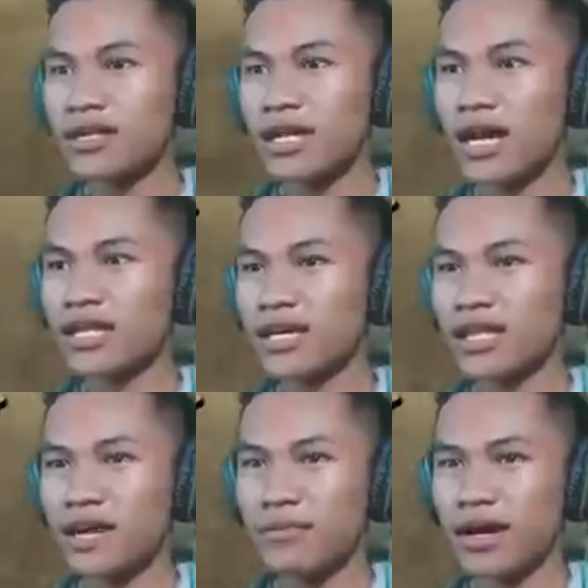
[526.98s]
dan
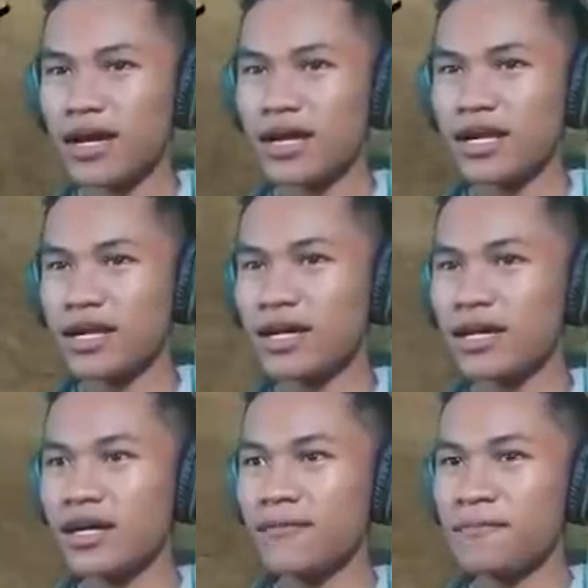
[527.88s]
kita bakal
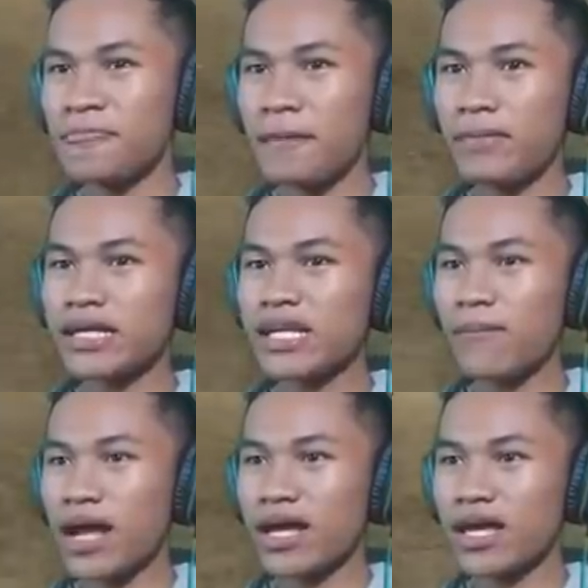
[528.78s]
uh,
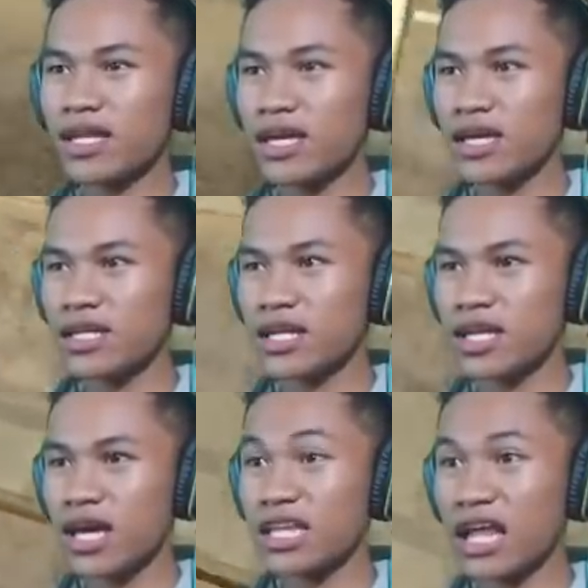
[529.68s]
mengendap lagi di
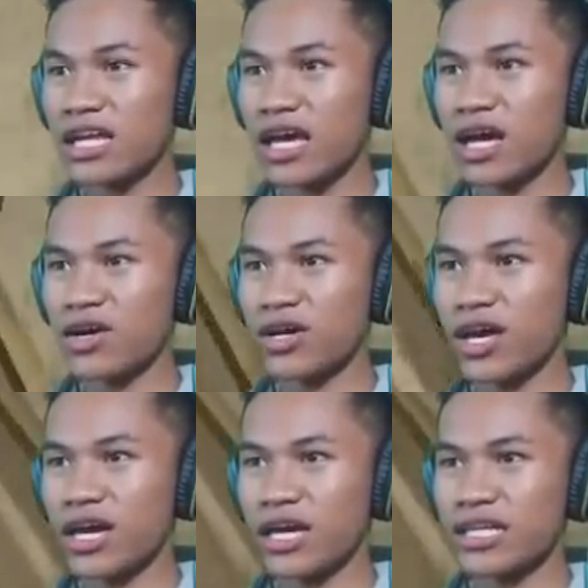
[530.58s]
dinding kita tadi ya. Oke,
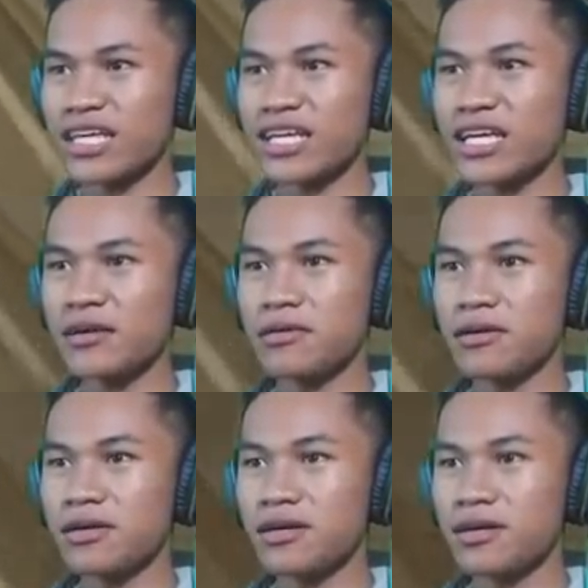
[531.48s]
okay, kita ini
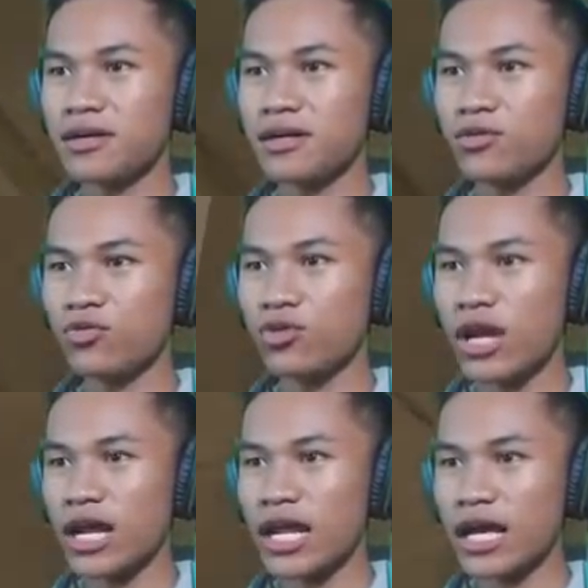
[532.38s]
uh,
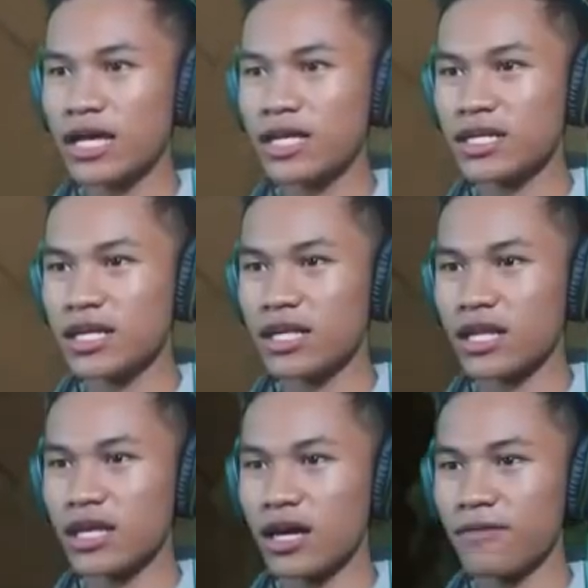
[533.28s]
ulang lagi nih dari
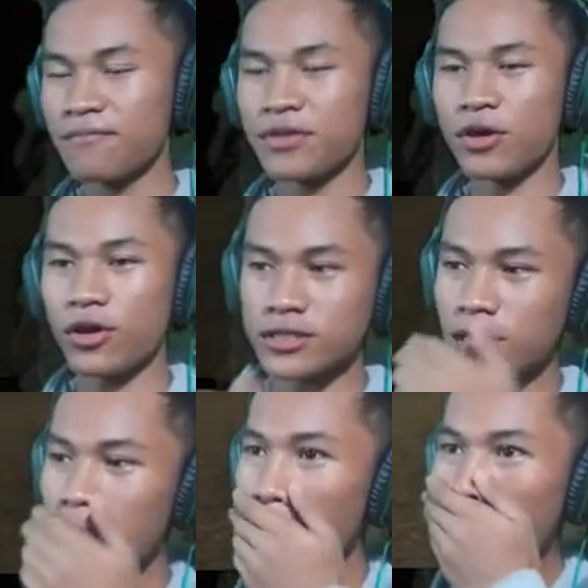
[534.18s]
tadi ya. Oke, okay,
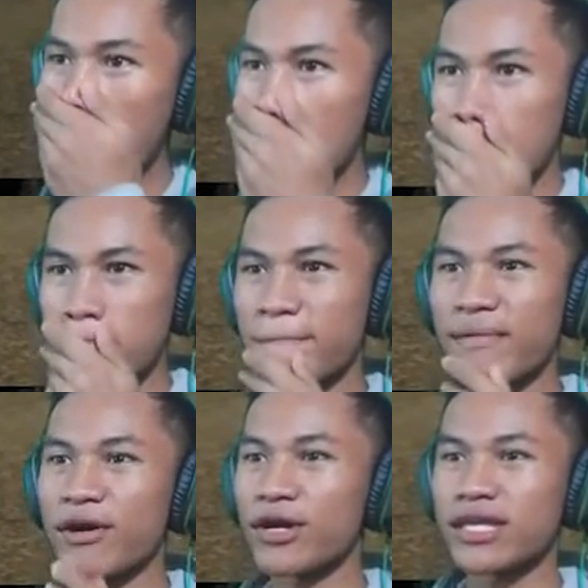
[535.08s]
sip.
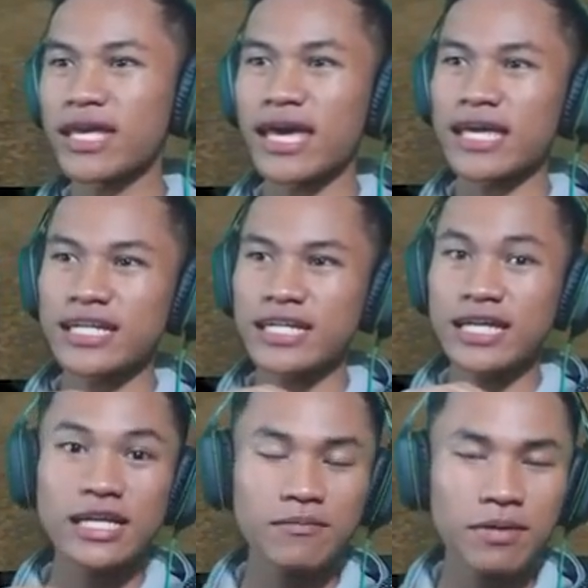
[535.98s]
Oke, ini dia.
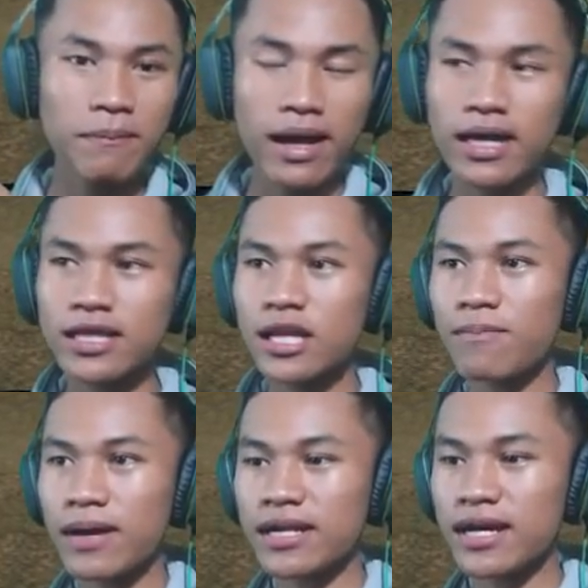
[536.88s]
Ini lebih pagi
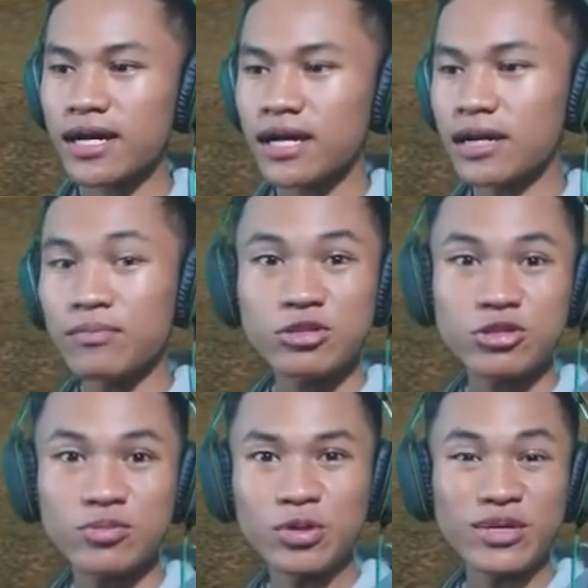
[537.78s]
daripada uh, misi
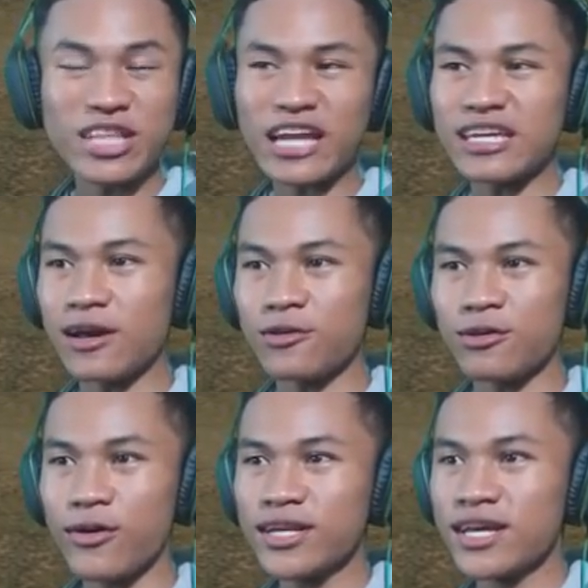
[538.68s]
sebelumnya tadi ya,
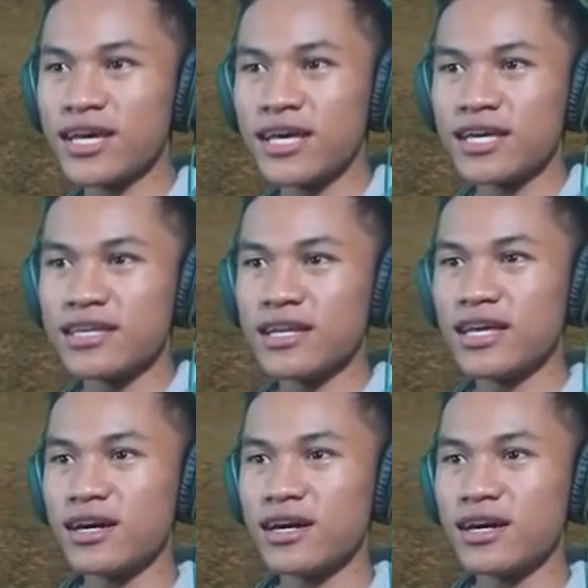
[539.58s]
kawan-kawan. Jadi,